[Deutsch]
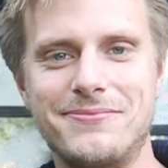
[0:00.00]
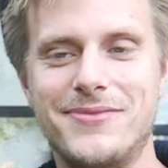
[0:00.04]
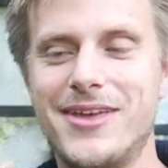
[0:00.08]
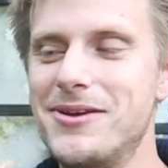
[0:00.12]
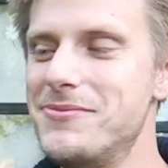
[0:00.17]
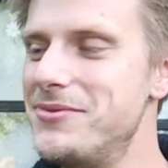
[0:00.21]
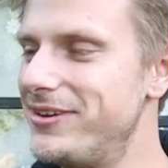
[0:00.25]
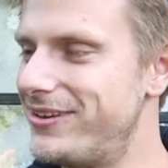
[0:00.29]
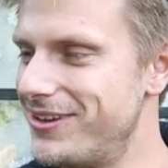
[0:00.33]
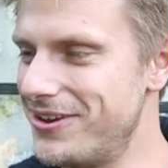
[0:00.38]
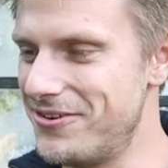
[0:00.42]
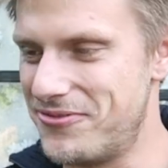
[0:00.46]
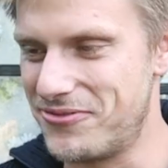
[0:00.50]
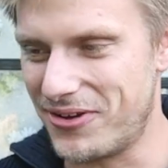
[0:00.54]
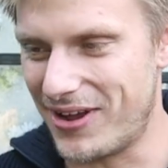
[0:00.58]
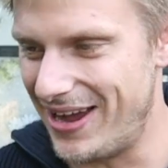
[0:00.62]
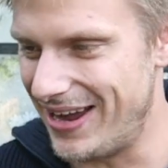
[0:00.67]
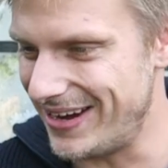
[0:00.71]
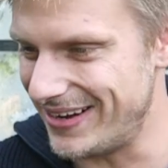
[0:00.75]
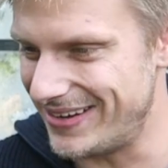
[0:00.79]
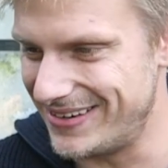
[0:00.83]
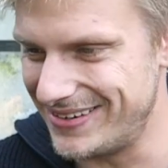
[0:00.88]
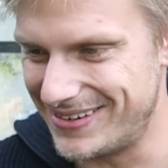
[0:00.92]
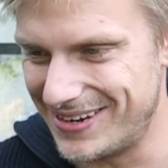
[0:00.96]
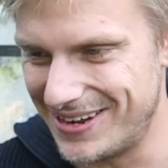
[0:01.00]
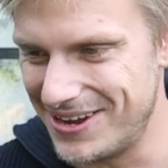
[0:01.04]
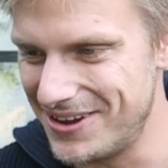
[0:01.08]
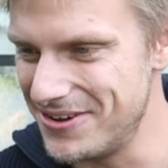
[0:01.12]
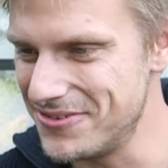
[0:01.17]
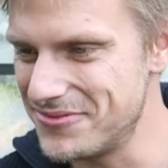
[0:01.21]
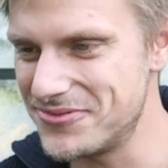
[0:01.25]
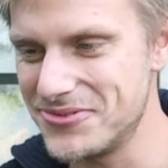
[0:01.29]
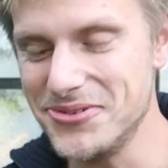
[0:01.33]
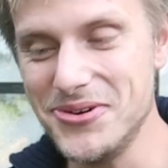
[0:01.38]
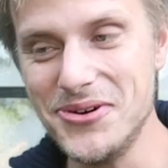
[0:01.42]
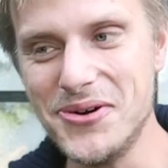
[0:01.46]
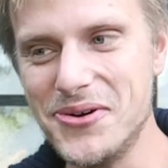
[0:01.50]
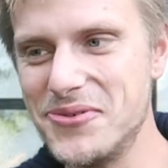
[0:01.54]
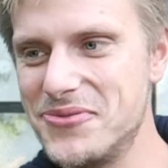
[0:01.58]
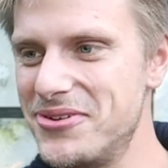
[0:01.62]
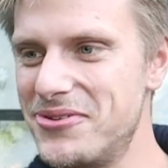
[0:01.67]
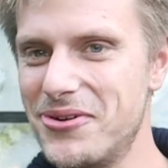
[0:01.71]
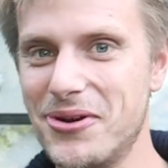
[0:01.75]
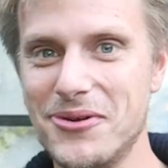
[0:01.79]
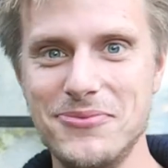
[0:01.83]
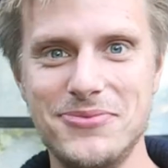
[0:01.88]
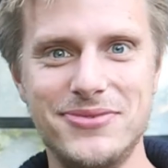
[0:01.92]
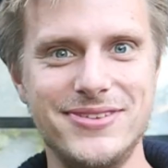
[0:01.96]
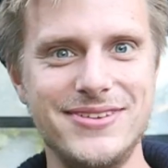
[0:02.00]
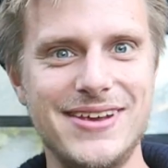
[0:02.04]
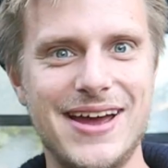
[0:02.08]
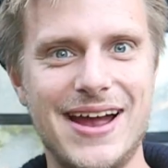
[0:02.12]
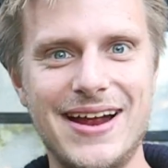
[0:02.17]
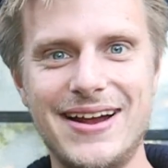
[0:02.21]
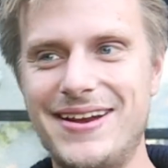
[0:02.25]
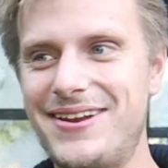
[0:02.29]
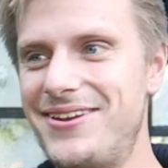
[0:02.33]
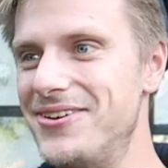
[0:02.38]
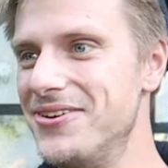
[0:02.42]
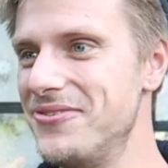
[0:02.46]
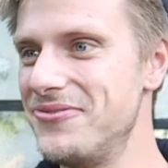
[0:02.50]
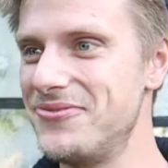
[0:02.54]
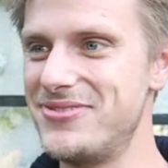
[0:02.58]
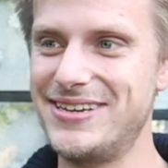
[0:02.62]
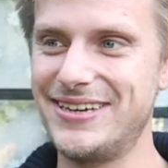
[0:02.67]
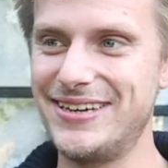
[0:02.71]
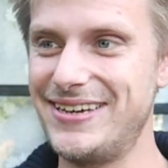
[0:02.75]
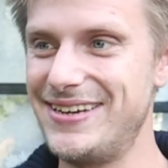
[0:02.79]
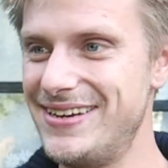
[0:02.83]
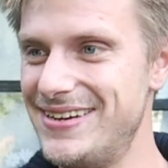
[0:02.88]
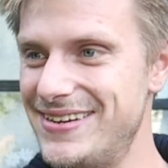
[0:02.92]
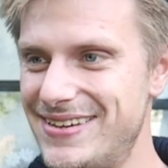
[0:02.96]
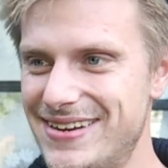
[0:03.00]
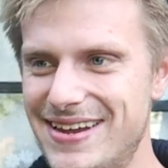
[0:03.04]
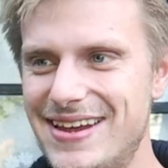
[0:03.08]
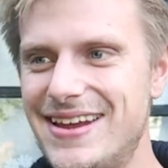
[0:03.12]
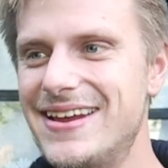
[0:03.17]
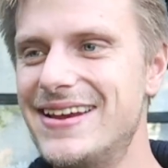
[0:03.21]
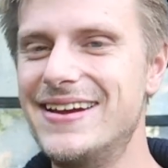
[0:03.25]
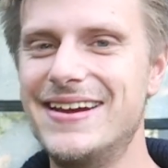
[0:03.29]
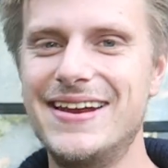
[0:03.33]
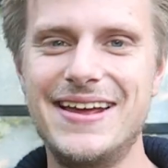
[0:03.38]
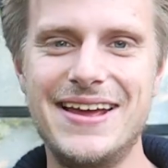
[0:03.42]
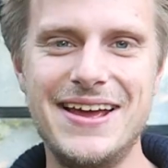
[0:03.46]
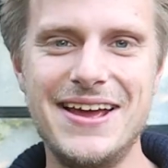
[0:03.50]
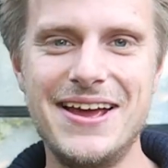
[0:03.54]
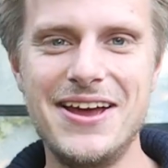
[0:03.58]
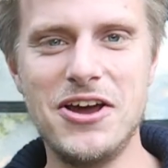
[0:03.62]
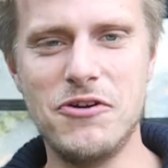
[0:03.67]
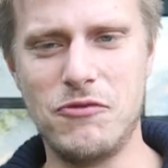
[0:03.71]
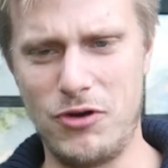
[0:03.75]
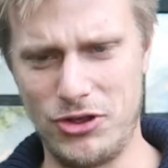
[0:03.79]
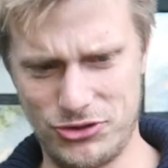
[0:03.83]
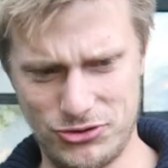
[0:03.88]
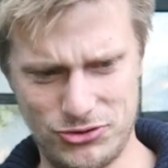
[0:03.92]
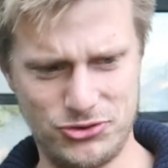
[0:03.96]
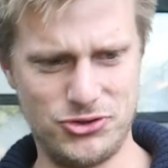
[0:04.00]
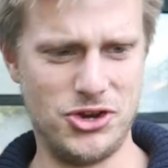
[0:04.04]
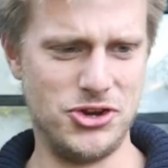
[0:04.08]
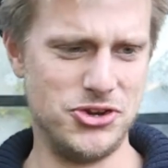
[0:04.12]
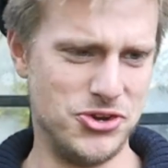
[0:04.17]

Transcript: der mich dann fragen darf, oh, wie kommen Sie eigentlich auf Ihre Ideen? Was ist